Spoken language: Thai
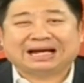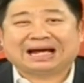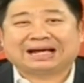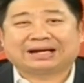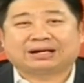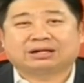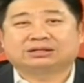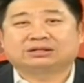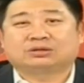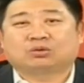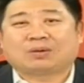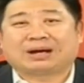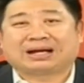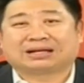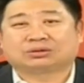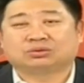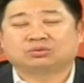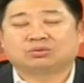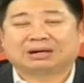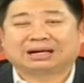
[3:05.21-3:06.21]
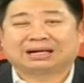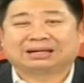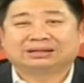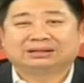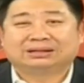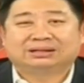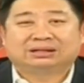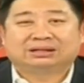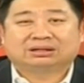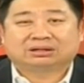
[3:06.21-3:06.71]
ง่ายๆก็คือแกว่งตัว
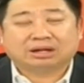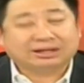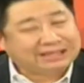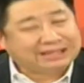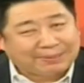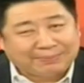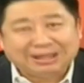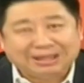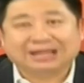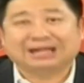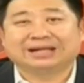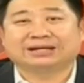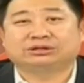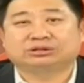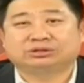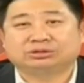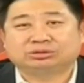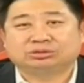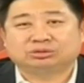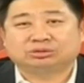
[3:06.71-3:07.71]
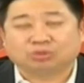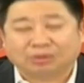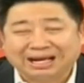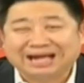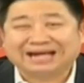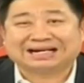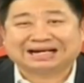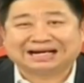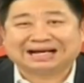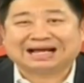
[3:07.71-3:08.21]
ก็จะไม่เลยตัว
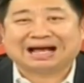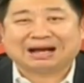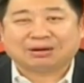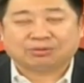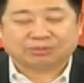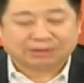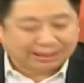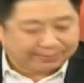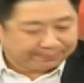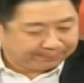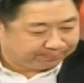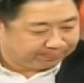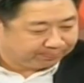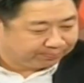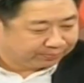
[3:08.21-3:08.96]
เลขดังกล่าวครับ